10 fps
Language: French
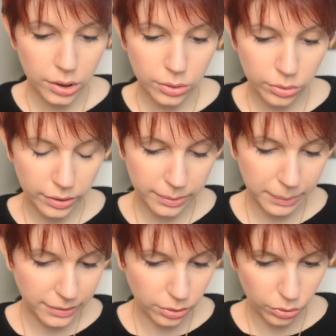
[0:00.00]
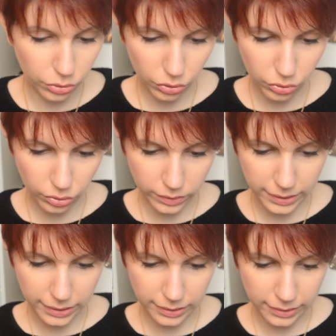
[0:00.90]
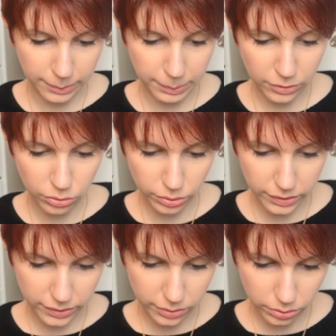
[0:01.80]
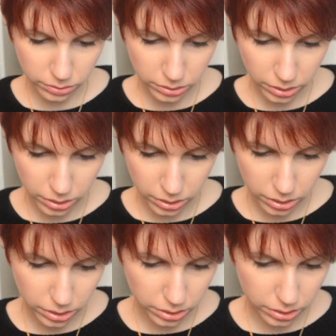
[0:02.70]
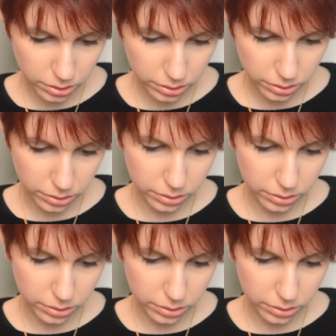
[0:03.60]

Donc ils mettent que ce sont des, pinceaux qui sont euh,